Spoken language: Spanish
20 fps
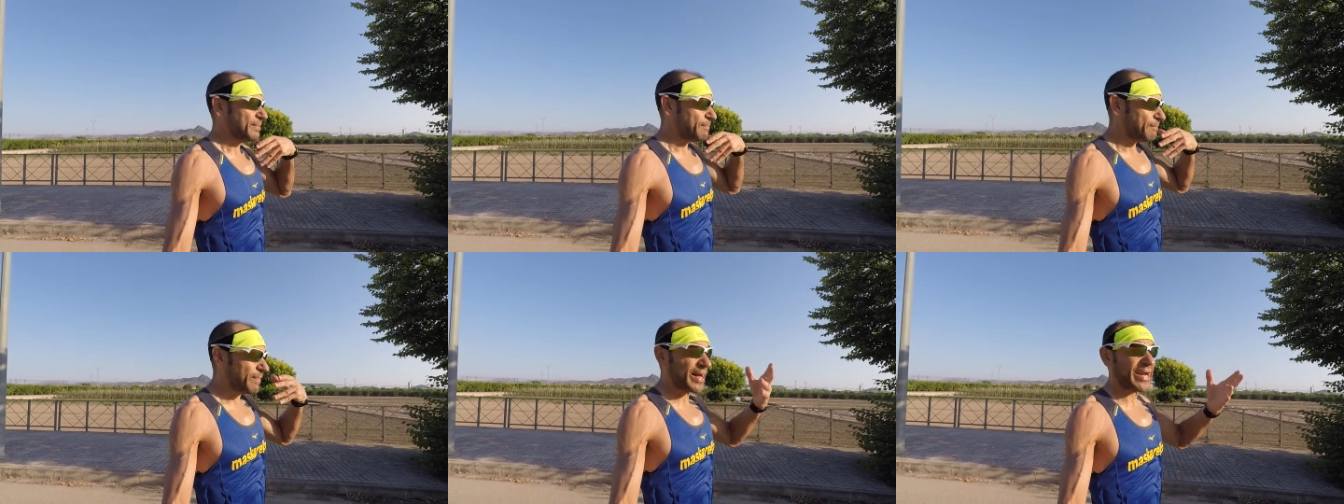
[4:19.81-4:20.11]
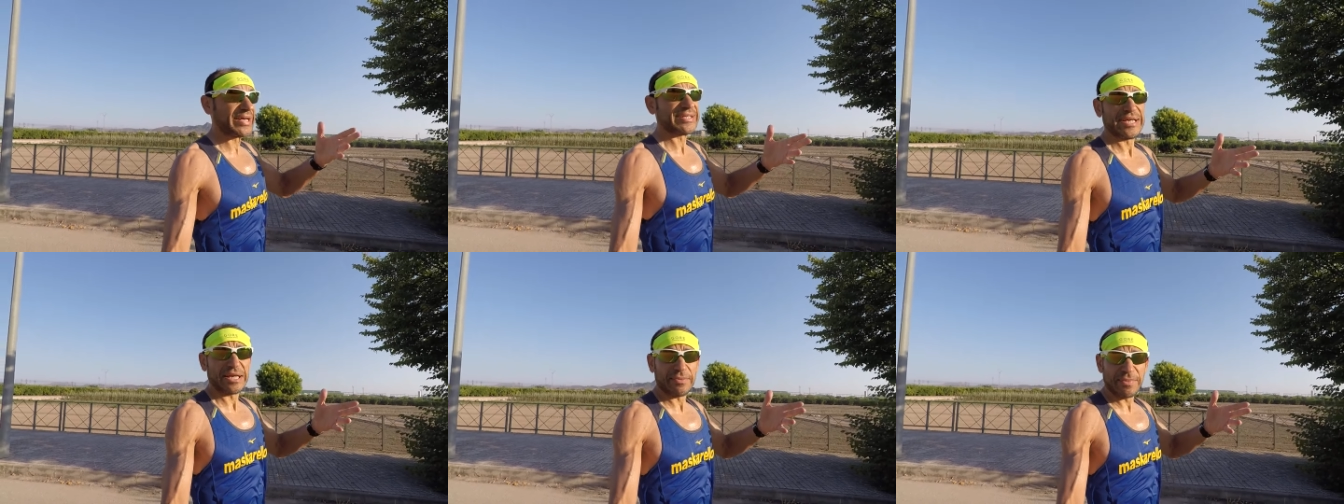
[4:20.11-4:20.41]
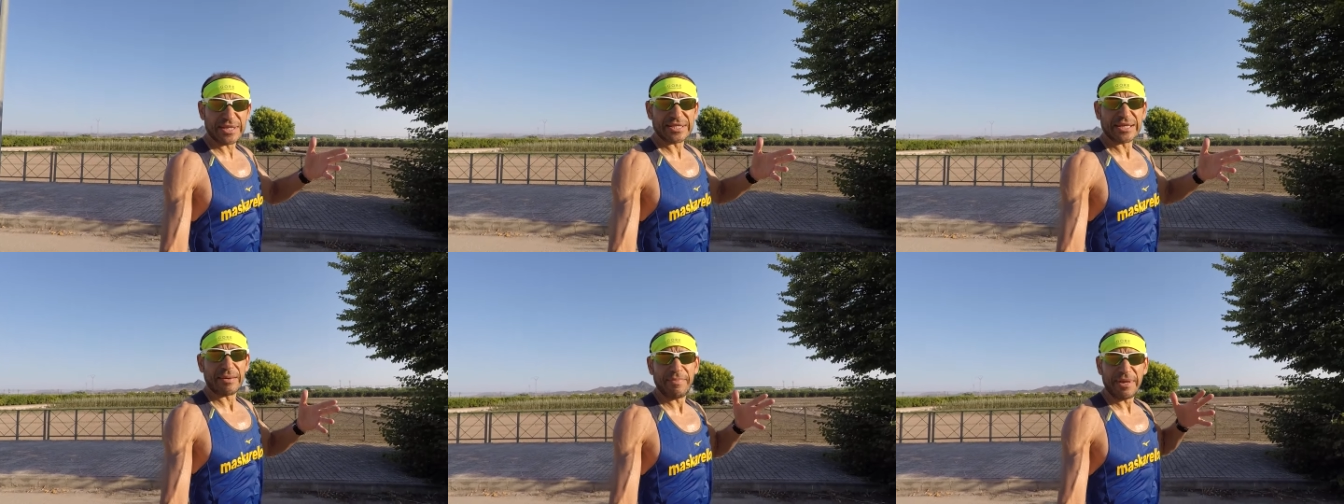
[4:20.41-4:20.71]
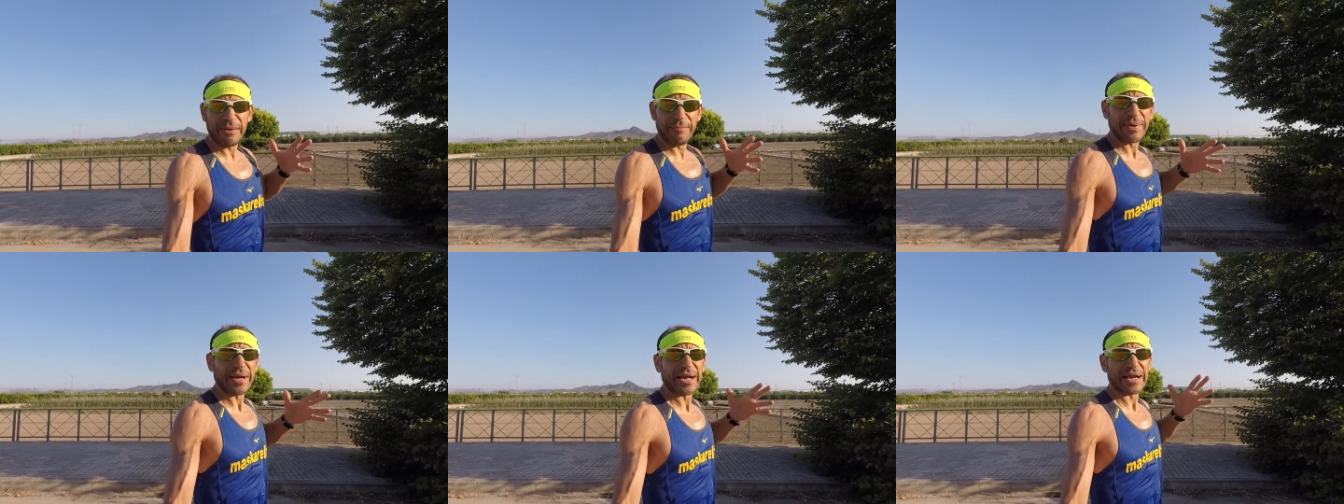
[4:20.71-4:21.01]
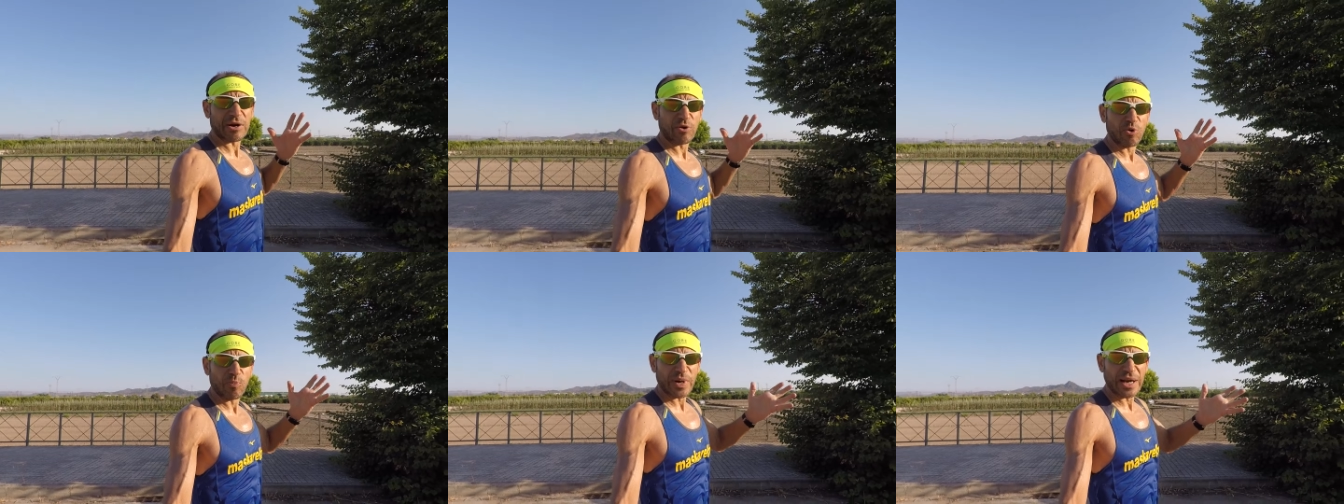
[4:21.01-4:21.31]
van a servir también para
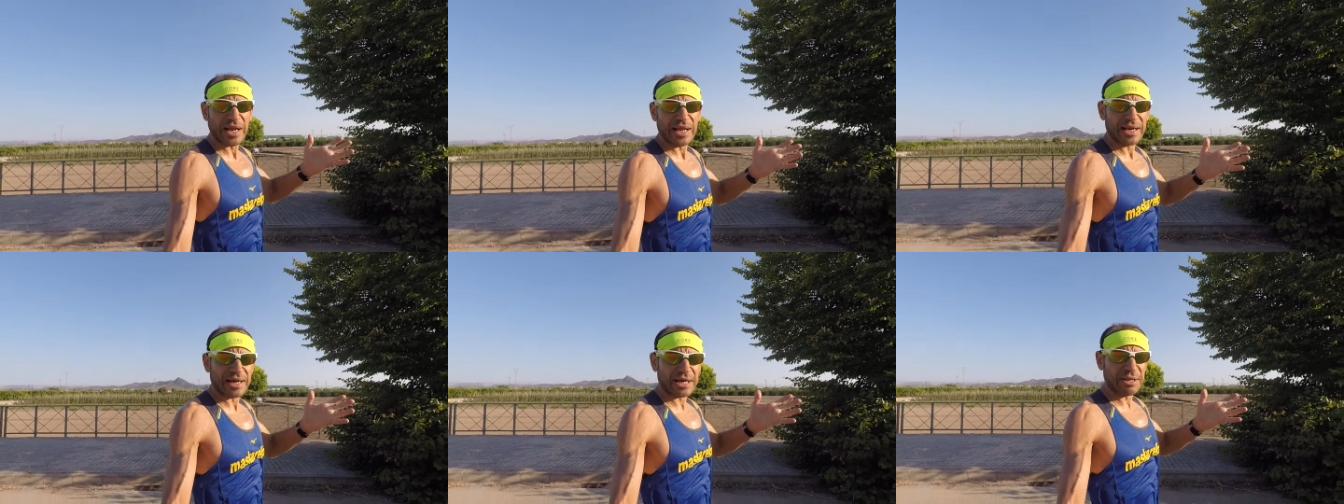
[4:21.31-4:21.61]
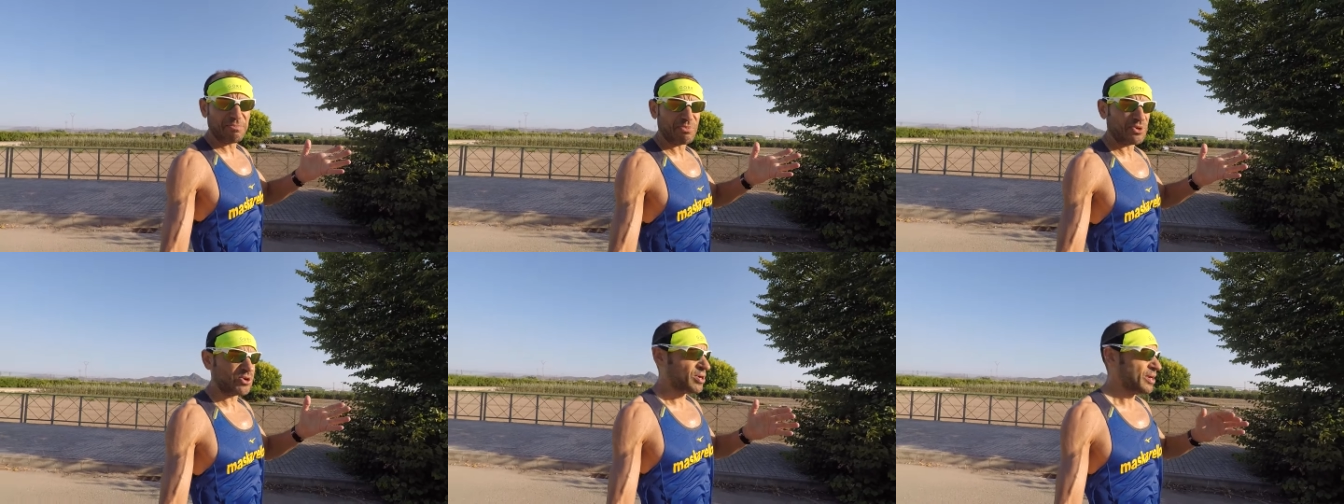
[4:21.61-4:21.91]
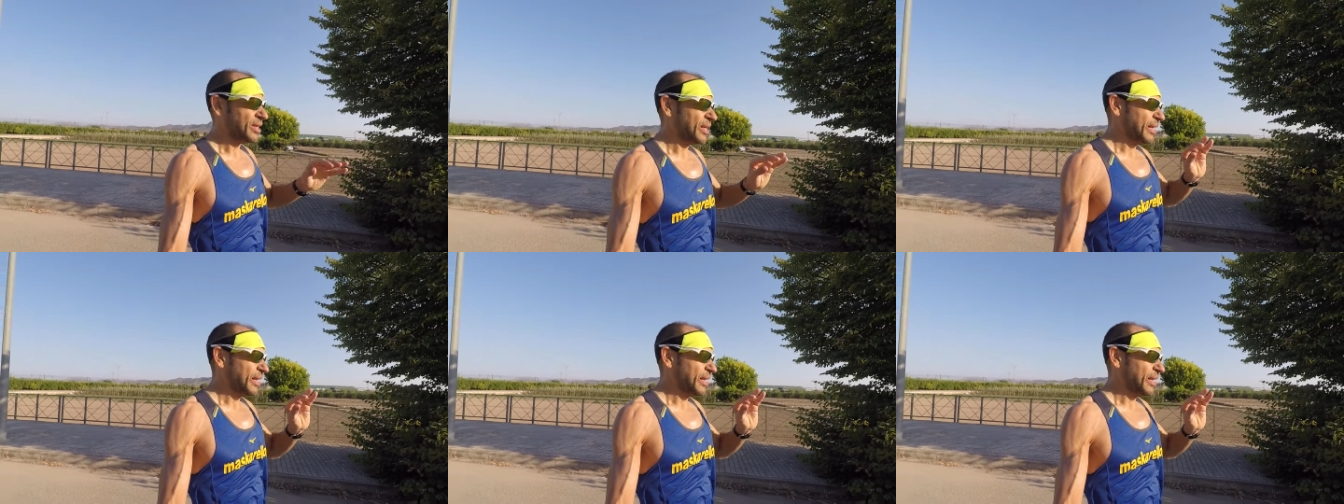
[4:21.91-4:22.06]
recuperar el ritmo.